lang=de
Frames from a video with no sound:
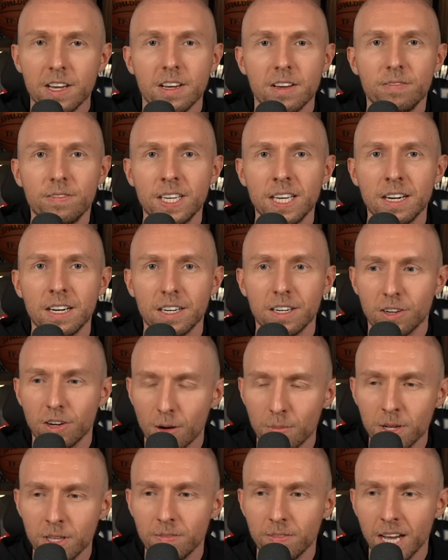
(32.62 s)
wir
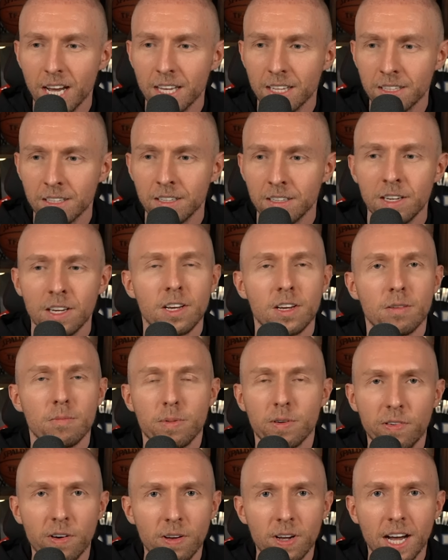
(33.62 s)
kommen werden.
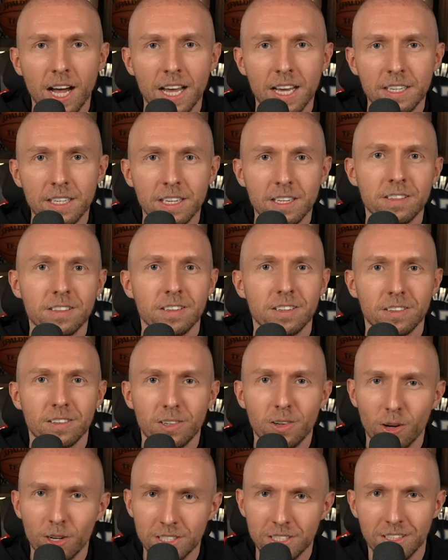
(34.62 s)
Bevor wir reingehen,
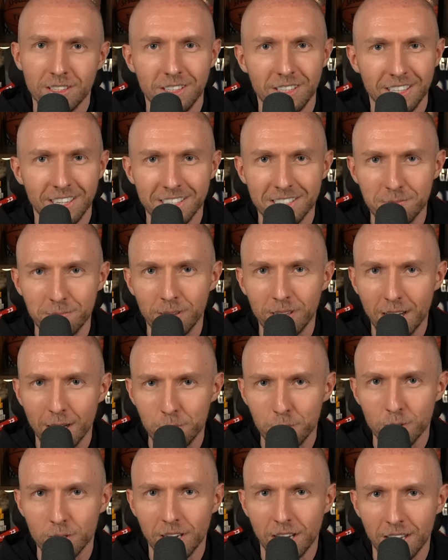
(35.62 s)
Leute, lasst mir ein
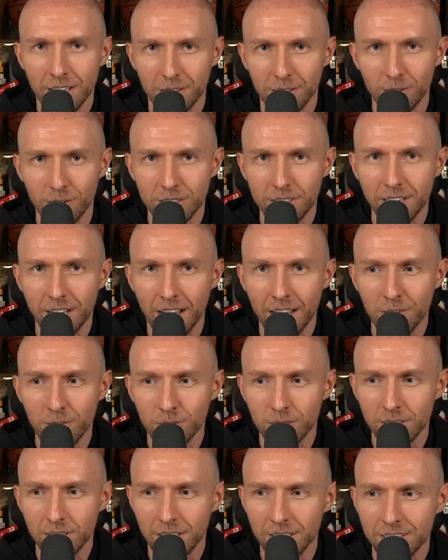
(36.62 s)
Abo da. Noch
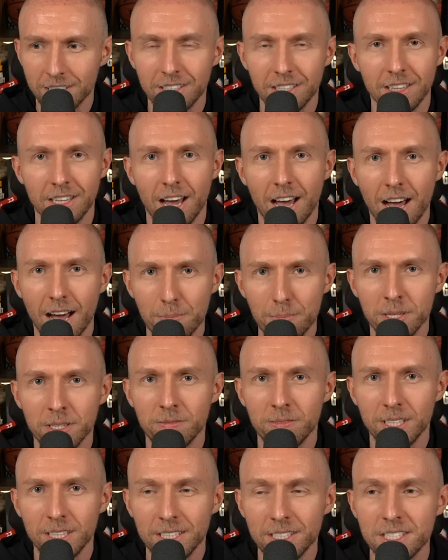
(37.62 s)
300, dann
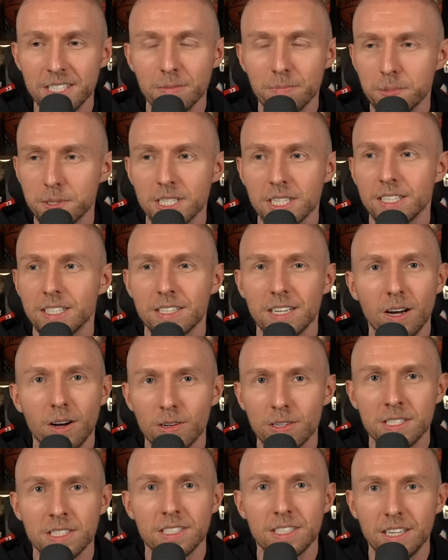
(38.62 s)
haben wir die
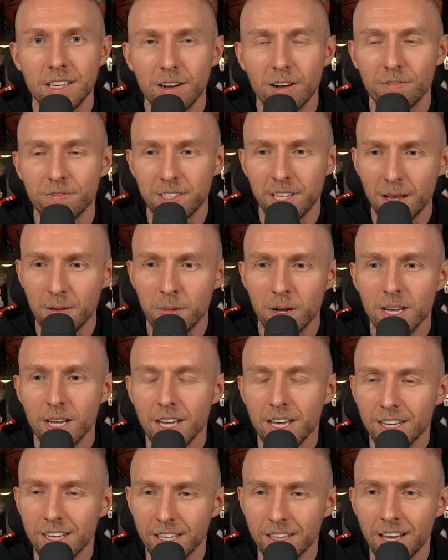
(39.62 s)
70.000 hier auf dem
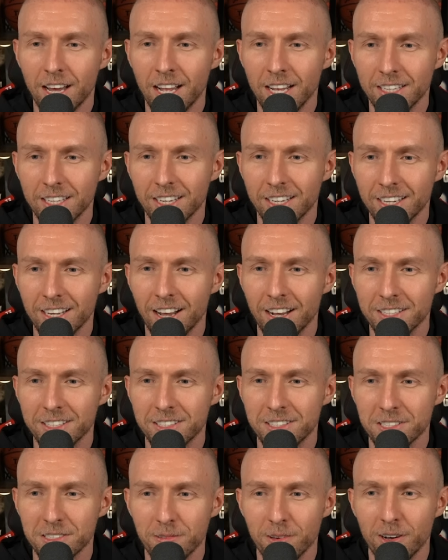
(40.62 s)
Kanal
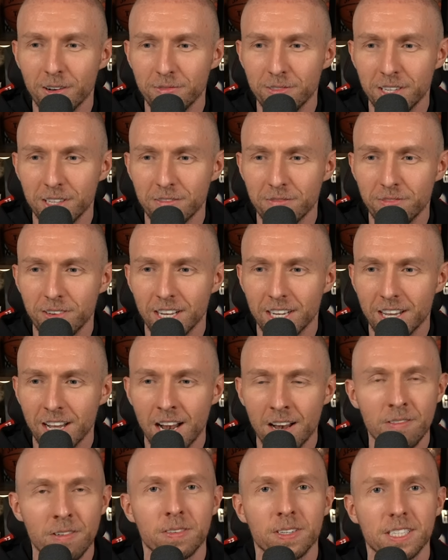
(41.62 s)
geknackt. Das wäre auf jeden Fall
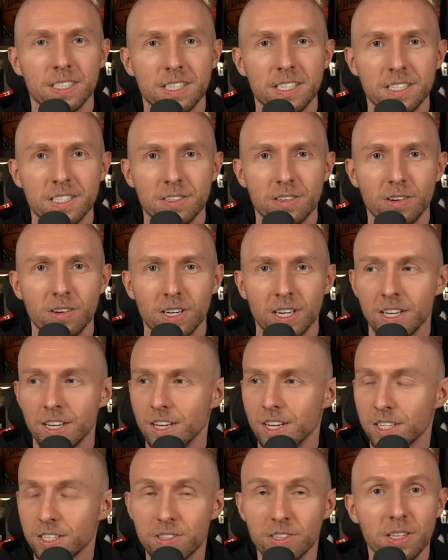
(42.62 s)
geil, wenn wir das jetzt noch
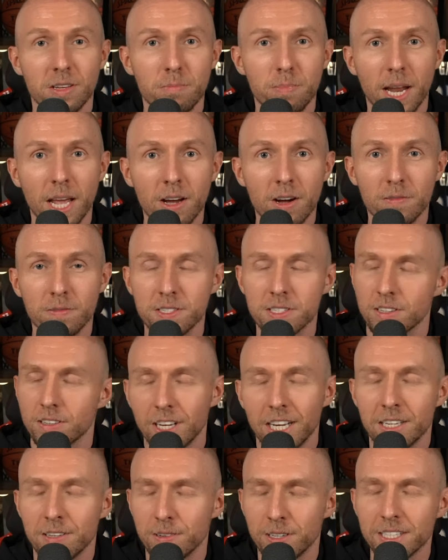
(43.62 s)
zu den Playoffs,
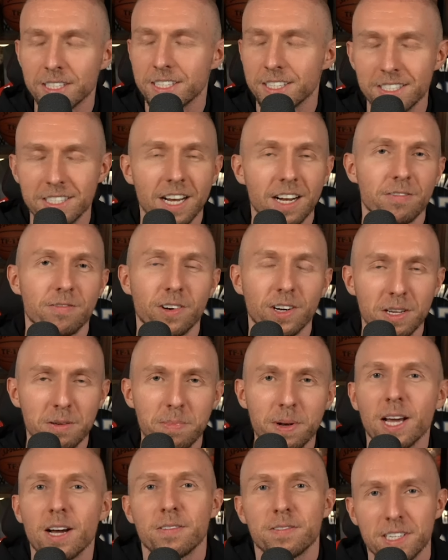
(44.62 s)
ich will jetzt nicht sagen vor den
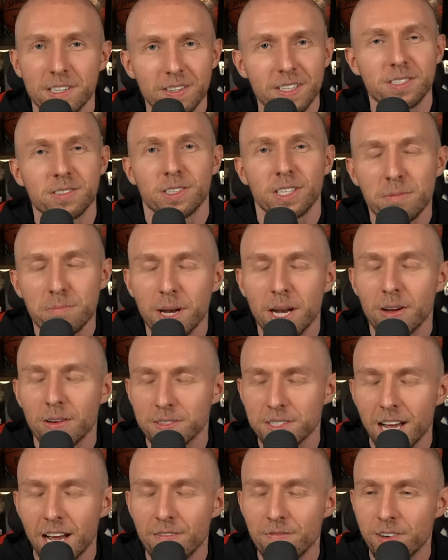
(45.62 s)
Playoffs, aber zu den
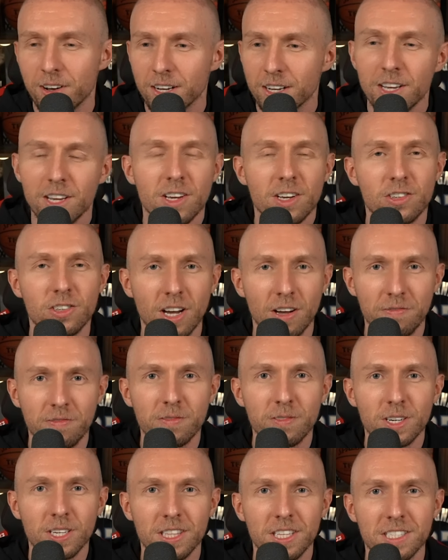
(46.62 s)
Playoffs einfach
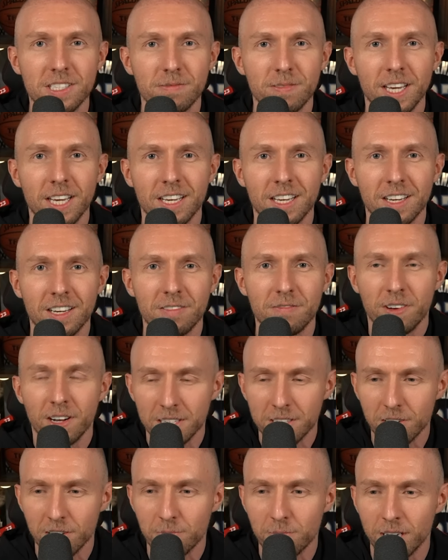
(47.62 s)
schaffen würden. Deswegen, äh,
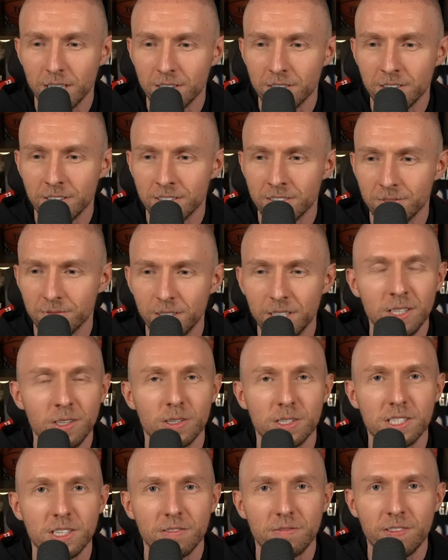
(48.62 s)
falls euch meine
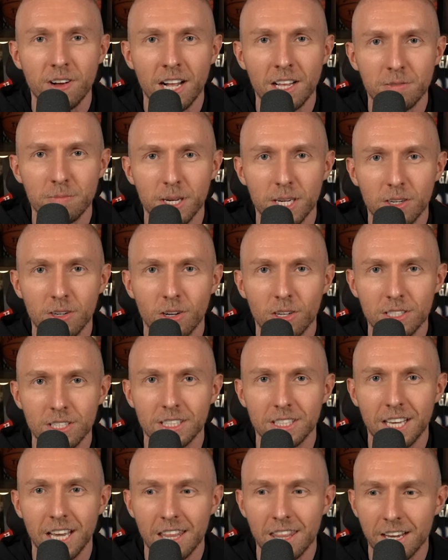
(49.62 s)
Videos gefallen und mein
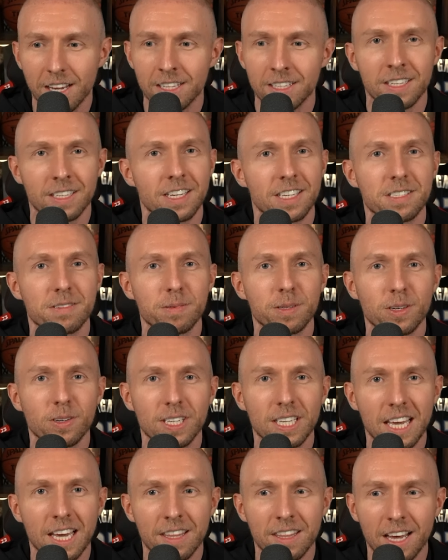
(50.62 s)
Content generell, dann lasst mir
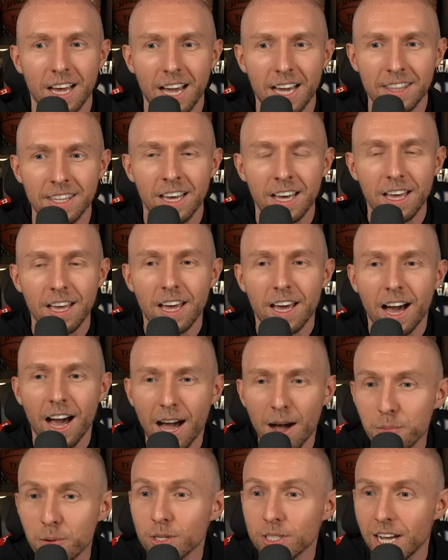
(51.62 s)
doch gerne ein
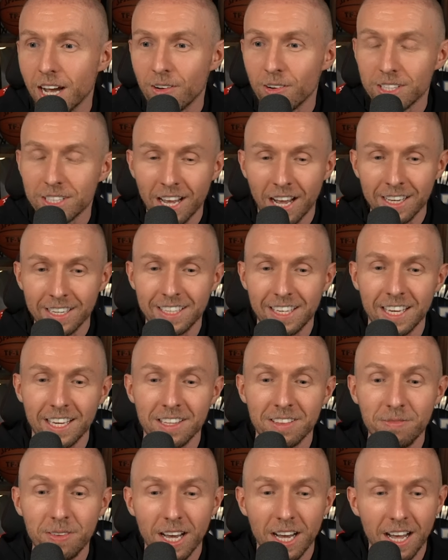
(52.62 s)
Abo da. Und dann
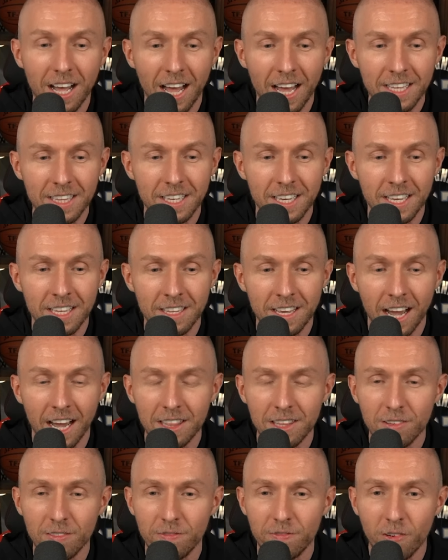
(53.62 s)
gehen wir rein in
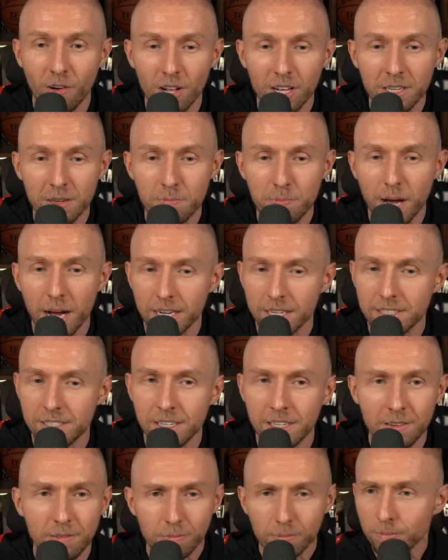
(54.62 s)
eine
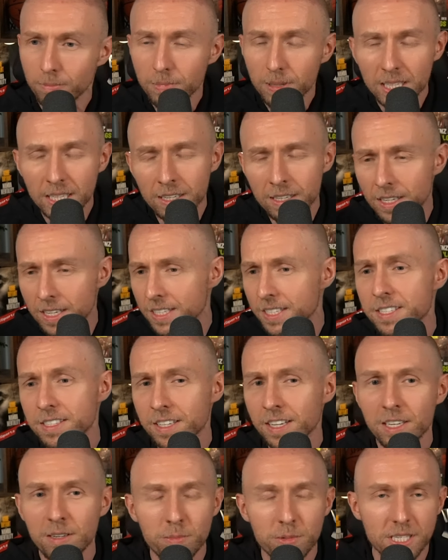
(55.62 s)
vollgepackte
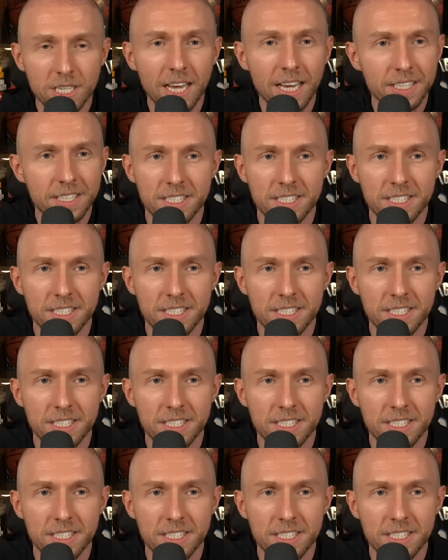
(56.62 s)
Liste. Ich muss echt